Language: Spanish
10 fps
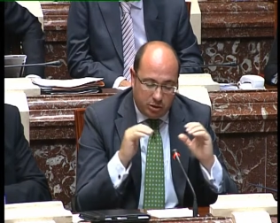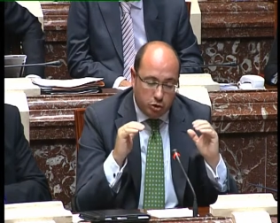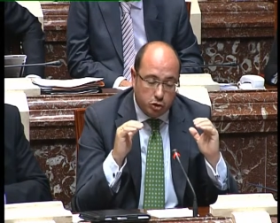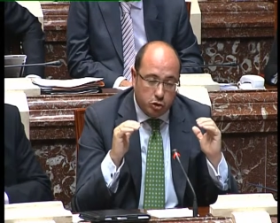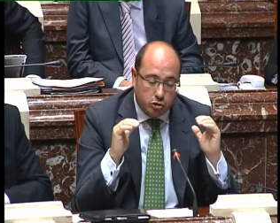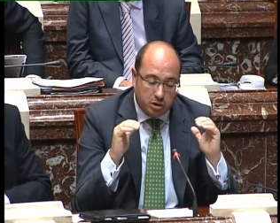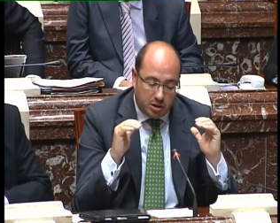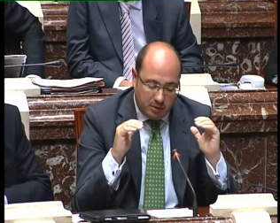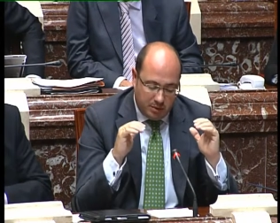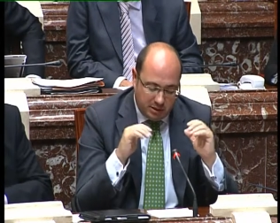hecho
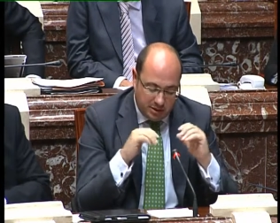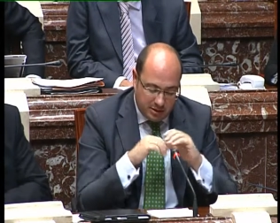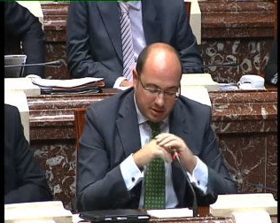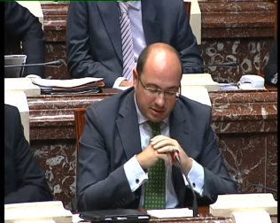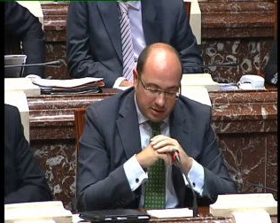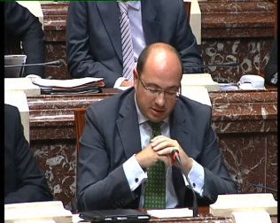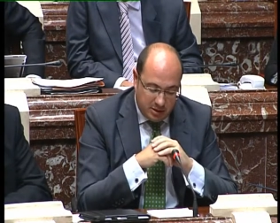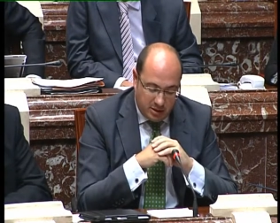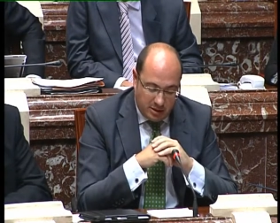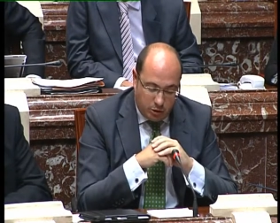sostenibles
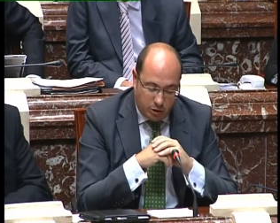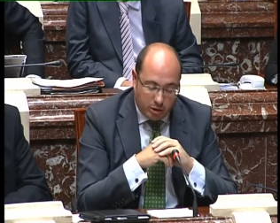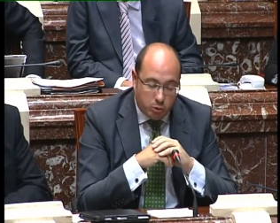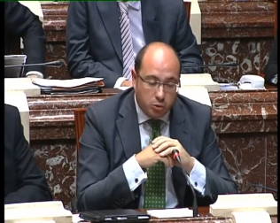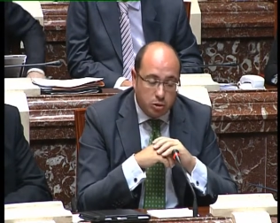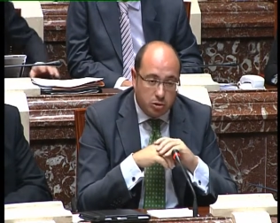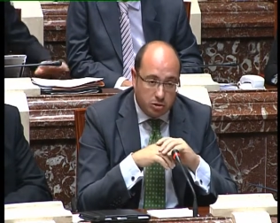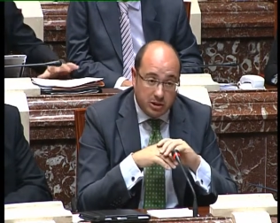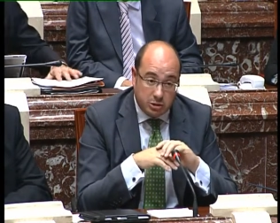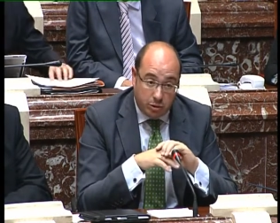eh, los recursos
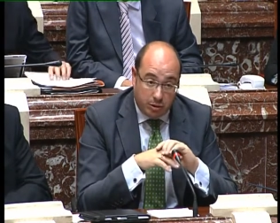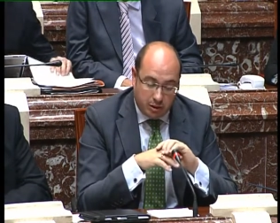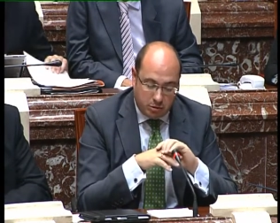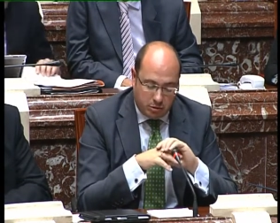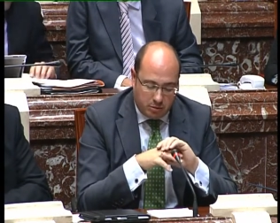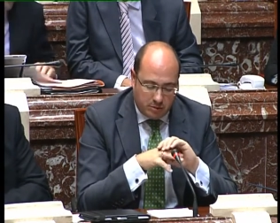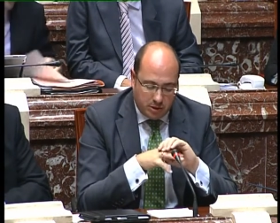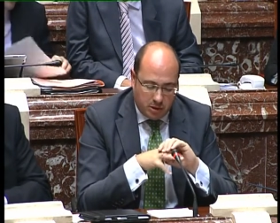de esos centros.